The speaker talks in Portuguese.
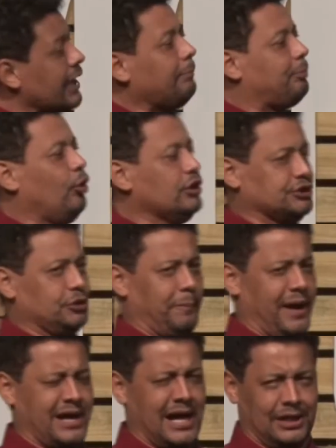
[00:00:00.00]
e depois
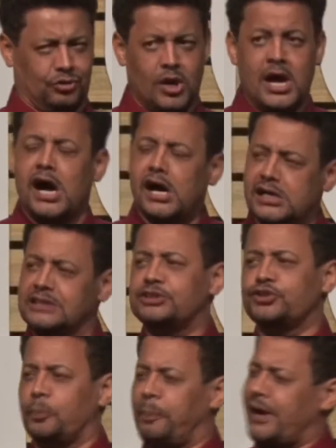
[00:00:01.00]
do pecado.
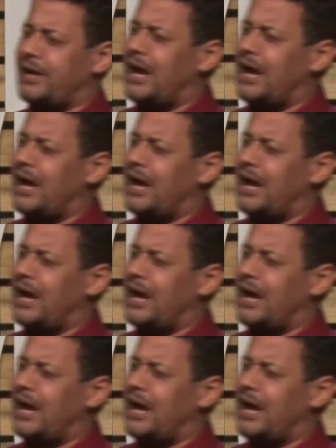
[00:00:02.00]
Antes do